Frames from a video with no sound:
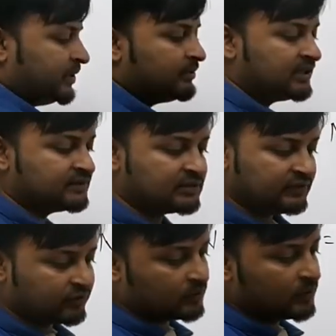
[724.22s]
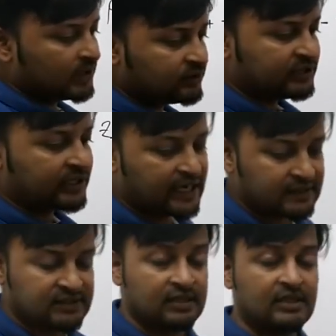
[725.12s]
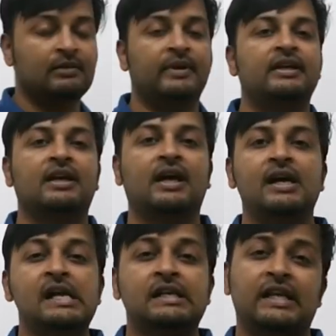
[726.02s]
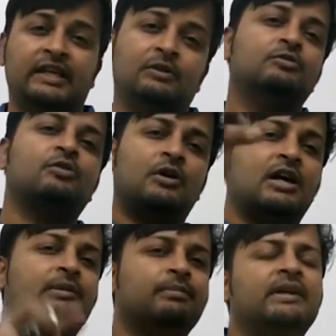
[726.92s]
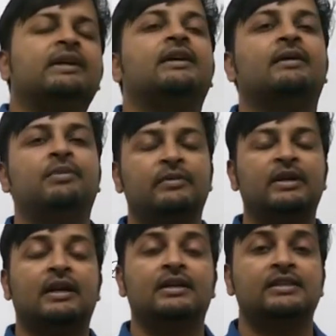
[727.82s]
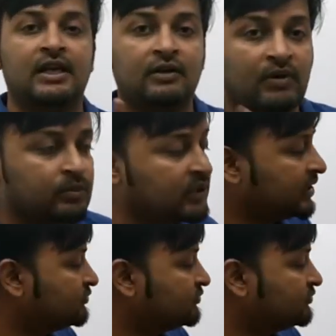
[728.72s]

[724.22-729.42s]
टू पी माइनस जेड फॉर्मूला तो देखा एनसर्कलमेंट का लेकिन उसको अब मैं इंप्लीमेंट करने जा रहा हूँ आपके